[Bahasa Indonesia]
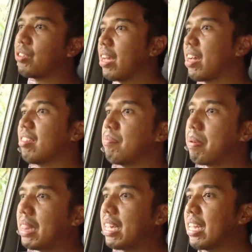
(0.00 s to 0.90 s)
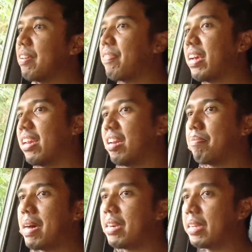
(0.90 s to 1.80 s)
sampai agak sempit lagi nih kayak di
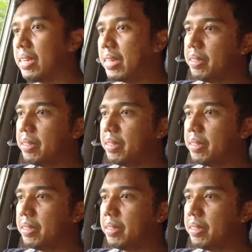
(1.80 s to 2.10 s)
depan nih.